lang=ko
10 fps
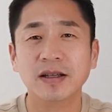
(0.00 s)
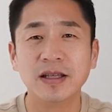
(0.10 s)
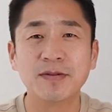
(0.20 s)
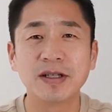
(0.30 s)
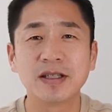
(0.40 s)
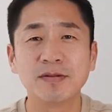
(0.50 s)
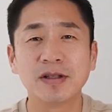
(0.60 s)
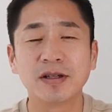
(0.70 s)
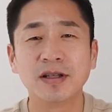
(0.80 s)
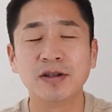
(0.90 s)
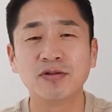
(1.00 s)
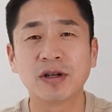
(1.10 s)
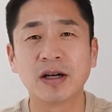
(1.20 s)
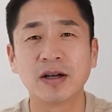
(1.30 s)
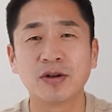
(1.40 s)
이 말씀을 드린
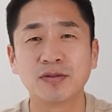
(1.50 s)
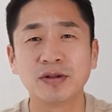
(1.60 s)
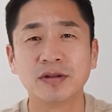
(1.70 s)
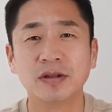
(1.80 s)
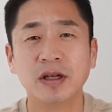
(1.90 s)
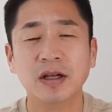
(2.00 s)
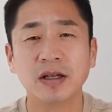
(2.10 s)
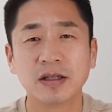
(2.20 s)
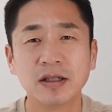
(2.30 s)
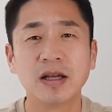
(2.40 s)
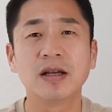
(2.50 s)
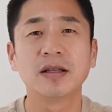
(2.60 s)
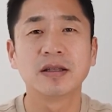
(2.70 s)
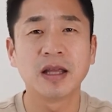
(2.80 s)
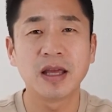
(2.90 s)
이유가, 여러분
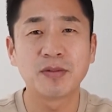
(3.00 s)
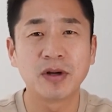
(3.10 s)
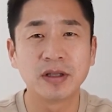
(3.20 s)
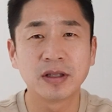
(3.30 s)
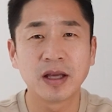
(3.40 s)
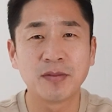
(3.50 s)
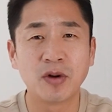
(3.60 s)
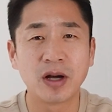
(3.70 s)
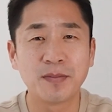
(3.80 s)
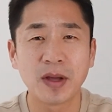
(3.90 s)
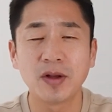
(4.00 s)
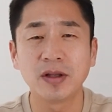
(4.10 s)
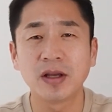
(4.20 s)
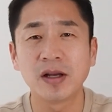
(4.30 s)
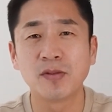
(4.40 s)
그냥 네이버한테 뭔가
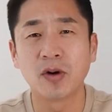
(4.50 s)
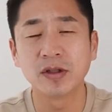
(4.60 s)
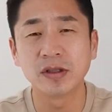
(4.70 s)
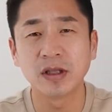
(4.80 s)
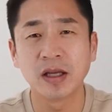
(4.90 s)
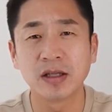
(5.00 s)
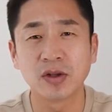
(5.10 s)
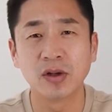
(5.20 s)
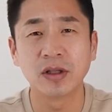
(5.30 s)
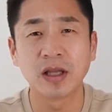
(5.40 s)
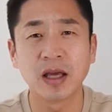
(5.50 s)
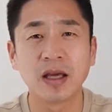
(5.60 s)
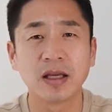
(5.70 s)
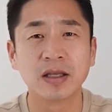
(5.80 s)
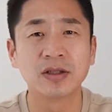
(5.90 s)
페널티를 먹었을 때
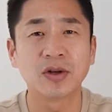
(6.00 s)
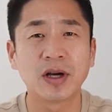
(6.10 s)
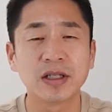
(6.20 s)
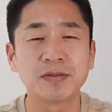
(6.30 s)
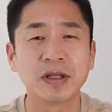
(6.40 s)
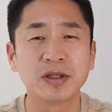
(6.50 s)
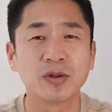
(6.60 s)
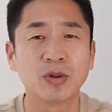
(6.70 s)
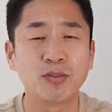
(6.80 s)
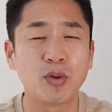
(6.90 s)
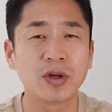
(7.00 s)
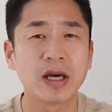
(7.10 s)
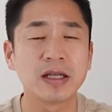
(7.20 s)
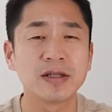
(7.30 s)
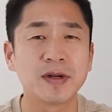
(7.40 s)
절대 인정하지 마시고
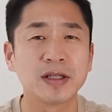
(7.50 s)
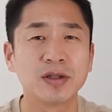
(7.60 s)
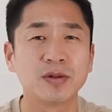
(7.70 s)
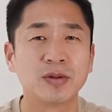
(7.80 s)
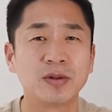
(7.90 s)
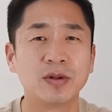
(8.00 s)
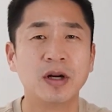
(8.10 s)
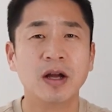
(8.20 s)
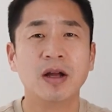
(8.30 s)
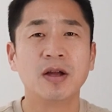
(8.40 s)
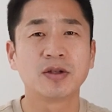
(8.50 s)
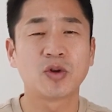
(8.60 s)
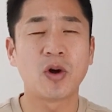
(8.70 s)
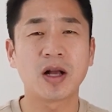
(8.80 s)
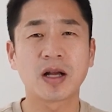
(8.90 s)
포기하지 마시고
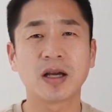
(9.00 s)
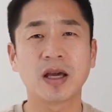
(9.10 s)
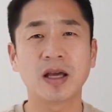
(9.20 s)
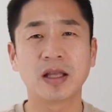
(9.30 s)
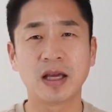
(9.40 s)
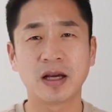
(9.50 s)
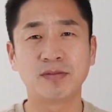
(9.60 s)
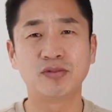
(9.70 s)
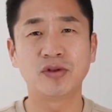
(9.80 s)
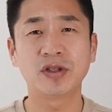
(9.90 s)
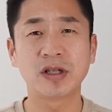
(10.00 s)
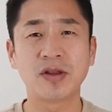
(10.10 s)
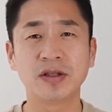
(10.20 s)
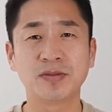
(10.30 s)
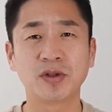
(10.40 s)
정확하게 내가 무엇을
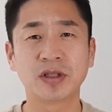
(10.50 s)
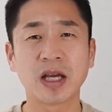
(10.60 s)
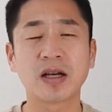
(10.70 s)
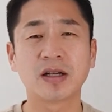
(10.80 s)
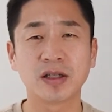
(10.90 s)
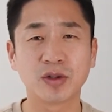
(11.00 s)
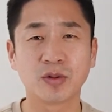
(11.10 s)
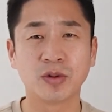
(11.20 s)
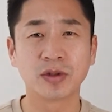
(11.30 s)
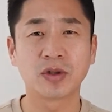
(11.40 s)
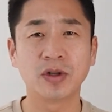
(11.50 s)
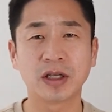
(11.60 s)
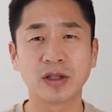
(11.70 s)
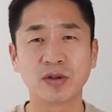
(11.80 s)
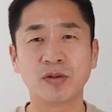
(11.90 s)
했는지 먼저 체크를 하시고, 저희
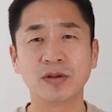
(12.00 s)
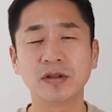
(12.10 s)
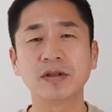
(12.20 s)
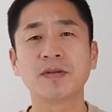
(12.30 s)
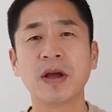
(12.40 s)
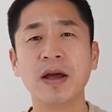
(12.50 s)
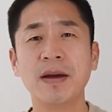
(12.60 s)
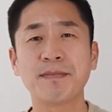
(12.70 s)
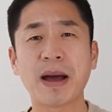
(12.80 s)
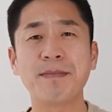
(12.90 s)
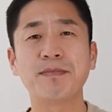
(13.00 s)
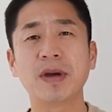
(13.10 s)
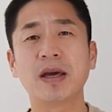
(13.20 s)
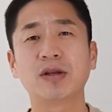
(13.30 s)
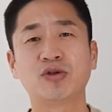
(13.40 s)
같은 경우는
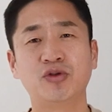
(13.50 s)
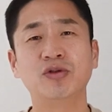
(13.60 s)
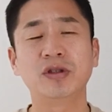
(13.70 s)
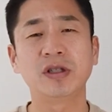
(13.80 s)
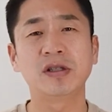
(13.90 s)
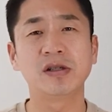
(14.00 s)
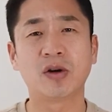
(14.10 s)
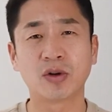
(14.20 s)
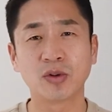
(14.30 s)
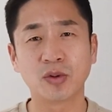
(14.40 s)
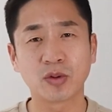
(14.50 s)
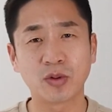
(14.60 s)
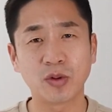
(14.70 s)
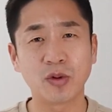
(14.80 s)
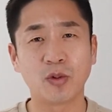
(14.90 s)
판매 중지를
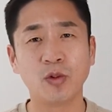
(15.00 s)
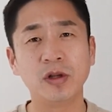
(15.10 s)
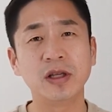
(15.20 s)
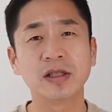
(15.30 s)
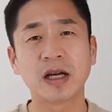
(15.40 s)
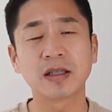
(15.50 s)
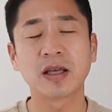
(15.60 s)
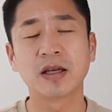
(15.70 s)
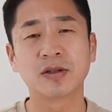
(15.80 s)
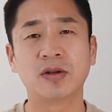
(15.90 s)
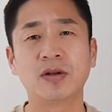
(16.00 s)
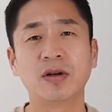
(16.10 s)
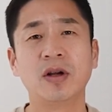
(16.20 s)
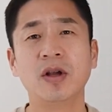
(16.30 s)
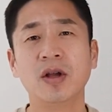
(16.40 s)
걸어놓고 올린 상태에서
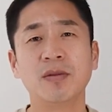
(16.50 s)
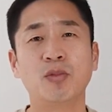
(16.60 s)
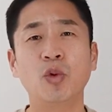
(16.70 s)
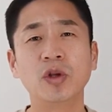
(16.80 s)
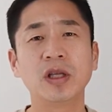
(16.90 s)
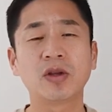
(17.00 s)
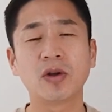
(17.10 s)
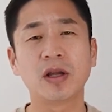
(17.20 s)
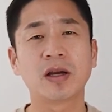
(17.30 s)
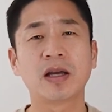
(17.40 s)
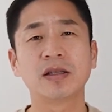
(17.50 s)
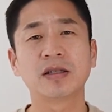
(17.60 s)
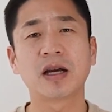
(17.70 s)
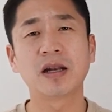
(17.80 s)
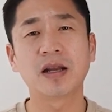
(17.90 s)
모니터링하는
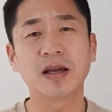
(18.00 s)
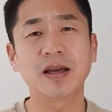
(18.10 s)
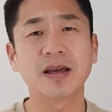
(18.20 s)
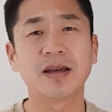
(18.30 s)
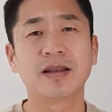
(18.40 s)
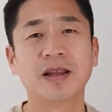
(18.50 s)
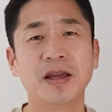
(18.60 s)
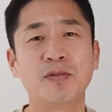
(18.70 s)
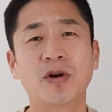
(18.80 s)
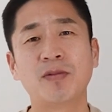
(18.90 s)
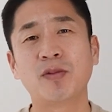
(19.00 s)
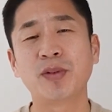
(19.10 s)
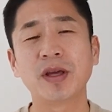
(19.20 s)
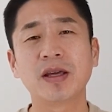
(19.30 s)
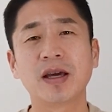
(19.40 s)
찰나에 네이버가 뭐
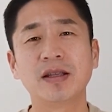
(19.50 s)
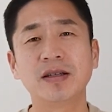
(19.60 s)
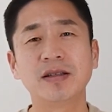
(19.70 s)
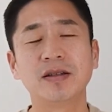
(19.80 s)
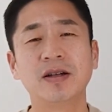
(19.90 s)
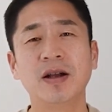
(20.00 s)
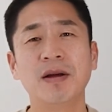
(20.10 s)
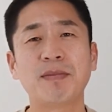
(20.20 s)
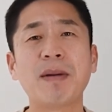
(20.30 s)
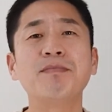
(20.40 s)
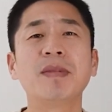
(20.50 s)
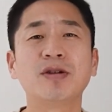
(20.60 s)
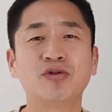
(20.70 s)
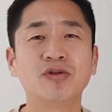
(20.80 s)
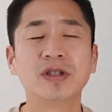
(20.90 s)
핑계는 판매
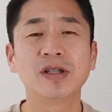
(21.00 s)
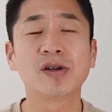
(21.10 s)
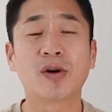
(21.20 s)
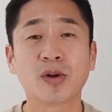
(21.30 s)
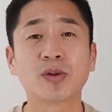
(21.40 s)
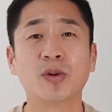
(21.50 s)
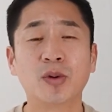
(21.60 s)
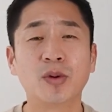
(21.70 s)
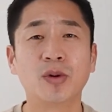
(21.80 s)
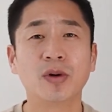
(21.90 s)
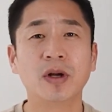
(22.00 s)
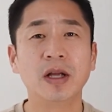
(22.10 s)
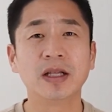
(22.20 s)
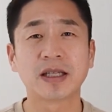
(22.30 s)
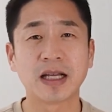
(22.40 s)
중지를 걸어도
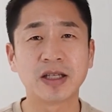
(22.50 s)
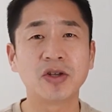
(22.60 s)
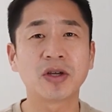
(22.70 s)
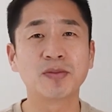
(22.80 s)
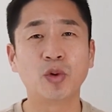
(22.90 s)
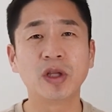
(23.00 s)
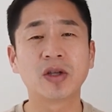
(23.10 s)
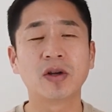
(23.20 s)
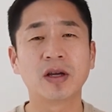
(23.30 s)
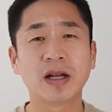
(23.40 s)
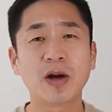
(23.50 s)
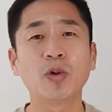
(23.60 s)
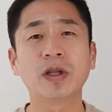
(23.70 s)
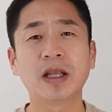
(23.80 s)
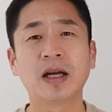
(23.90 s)
자체적인 모니터링을 하고
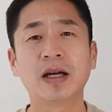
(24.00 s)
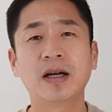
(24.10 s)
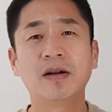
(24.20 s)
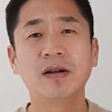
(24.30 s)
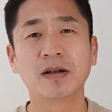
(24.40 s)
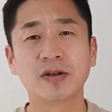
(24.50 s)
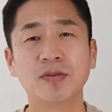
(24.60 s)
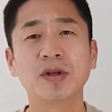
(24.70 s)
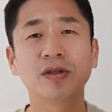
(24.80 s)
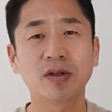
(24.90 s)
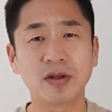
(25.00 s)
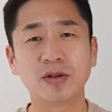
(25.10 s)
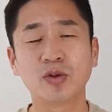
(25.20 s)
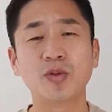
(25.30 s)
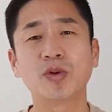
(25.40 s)
있다, 그러면서
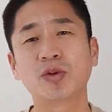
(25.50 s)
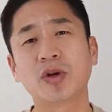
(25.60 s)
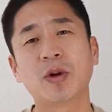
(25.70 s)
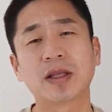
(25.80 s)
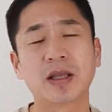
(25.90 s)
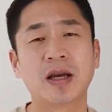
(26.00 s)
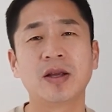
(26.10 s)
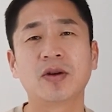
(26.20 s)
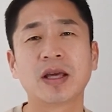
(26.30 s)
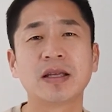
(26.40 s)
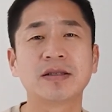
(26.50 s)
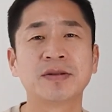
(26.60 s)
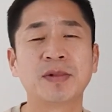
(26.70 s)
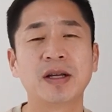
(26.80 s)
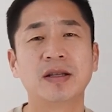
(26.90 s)
소명 요청이 왔다, 이렇게
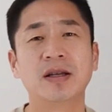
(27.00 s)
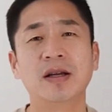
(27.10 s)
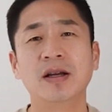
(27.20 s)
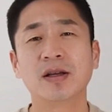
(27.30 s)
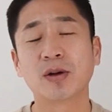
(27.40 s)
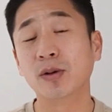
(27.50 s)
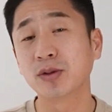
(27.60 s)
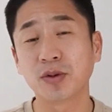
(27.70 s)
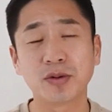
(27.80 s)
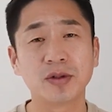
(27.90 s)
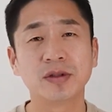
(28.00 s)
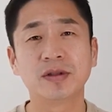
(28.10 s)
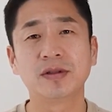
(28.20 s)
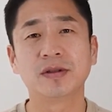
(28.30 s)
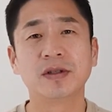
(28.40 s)
했지만
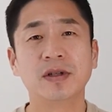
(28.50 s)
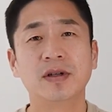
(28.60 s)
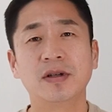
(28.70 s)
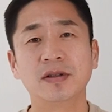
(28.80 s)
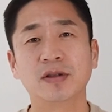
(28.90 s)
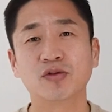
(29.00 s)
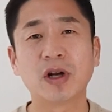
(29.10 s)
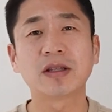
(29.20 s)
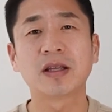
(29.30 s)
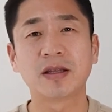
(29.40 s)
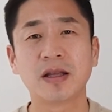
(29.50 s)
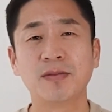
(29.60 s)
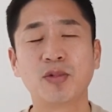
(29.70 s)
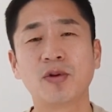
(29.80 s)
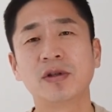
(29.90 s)
결론적으로는
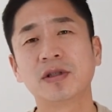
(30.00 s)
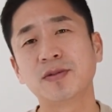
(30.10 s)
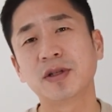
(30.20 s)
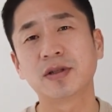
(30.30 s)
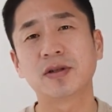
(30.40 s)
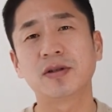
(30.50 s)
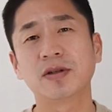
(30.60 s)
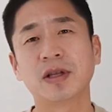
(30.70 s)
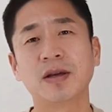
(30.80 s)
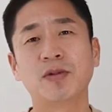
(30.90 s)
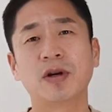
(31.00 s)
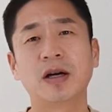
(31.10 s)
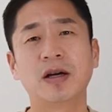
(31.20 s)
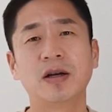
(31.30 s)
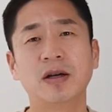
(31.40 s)
누락됐다는 표현을 쓰면서
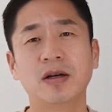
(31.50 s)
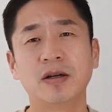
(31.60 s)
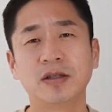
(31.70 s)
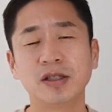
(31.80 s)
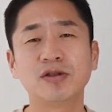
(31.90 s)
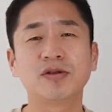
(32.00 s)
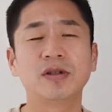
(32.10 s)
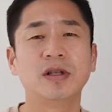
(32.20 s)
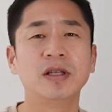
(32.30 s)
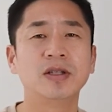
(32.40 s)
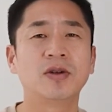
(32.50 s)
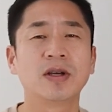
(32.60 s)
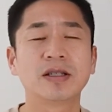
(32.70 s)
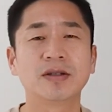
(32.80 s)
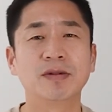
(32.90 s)
네이버가 실수를
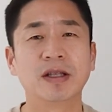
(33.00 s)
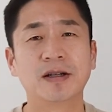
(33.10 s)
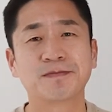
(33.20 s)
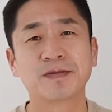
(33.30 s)
인정했습니다.